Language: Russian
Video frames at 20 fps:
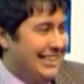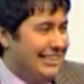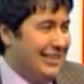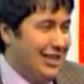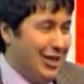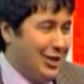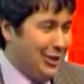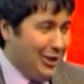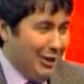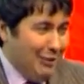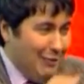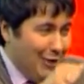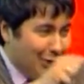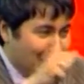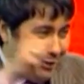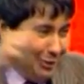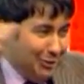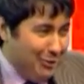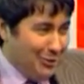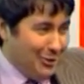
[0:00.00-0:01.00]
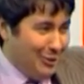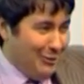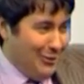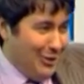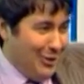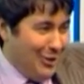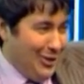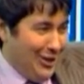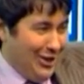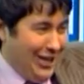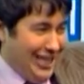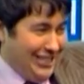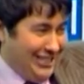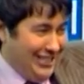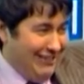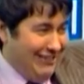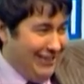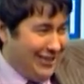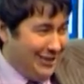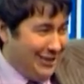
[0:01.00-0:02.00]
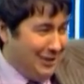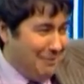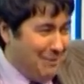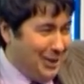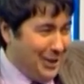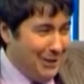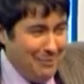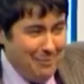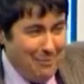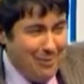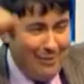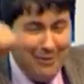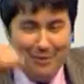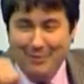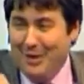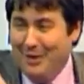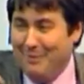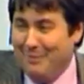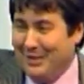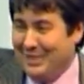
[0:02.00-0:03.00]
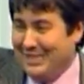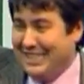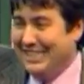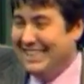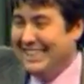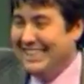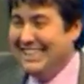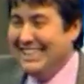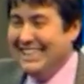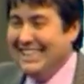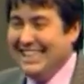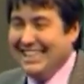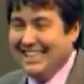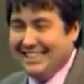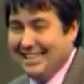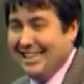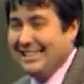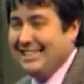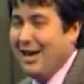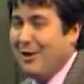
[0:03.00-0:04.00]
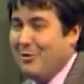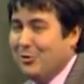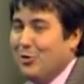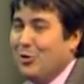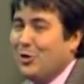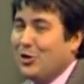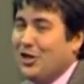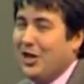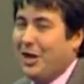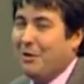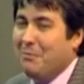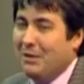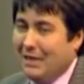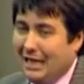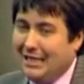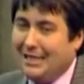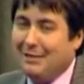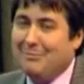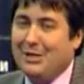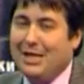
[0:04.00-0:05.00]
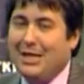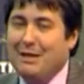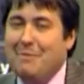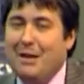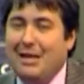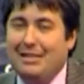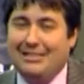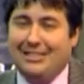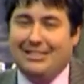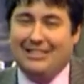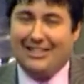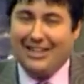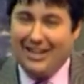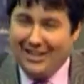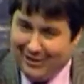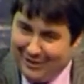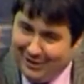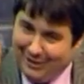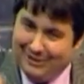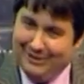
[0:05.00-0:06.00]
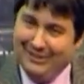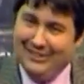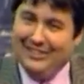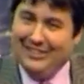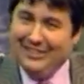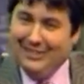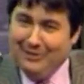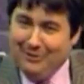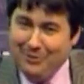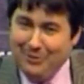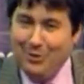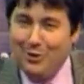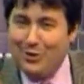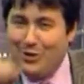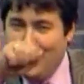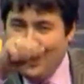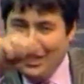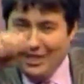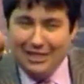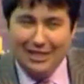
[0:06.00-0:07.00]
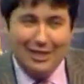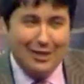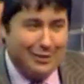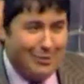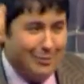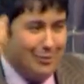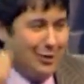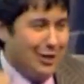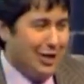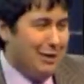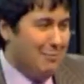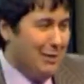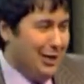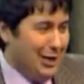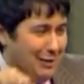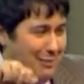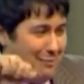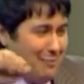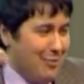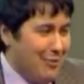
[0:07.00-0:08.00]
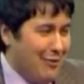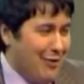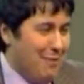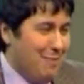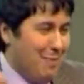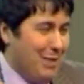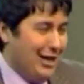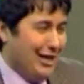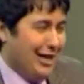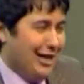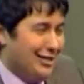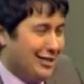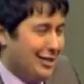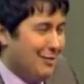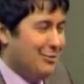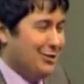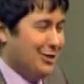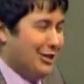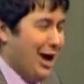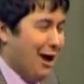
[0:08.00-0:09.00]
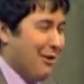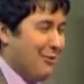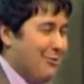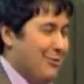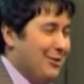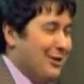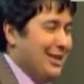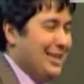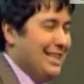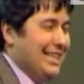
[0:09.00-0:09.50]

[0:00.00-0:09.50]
Некоторые вешают лозунг, все еще красный вешает, белыми буквами написано. Кстати, я художником был, я этим занимался же раньше. Художник, иди рисую белыми буквами по красному стягу.